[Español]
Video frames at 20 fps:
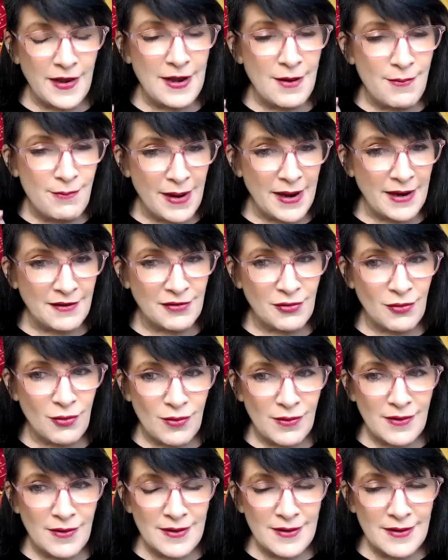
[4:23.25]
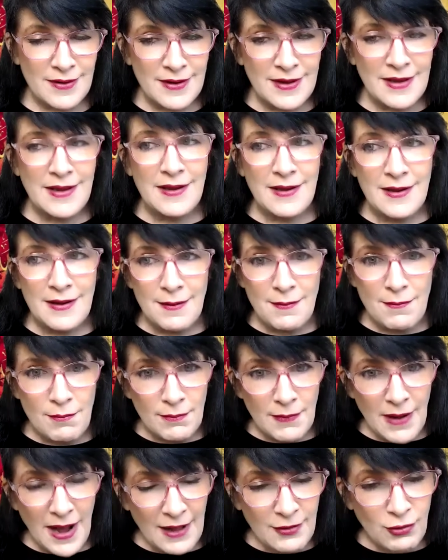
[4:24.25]
orden inverso.
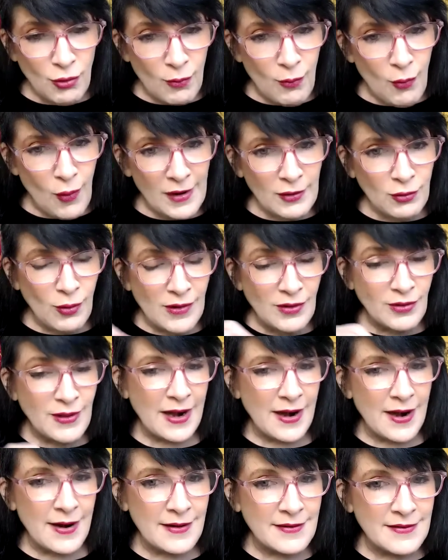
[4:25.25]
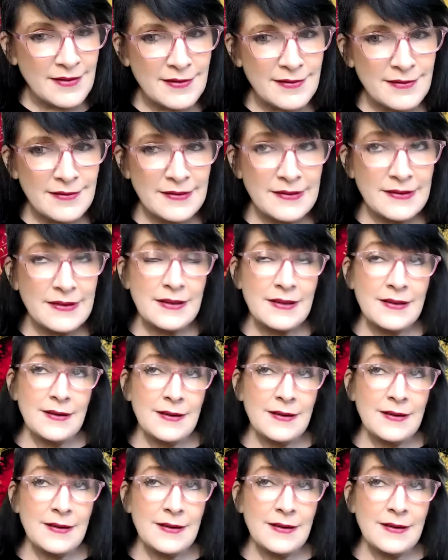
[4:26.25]
A tu muerto enterrarás.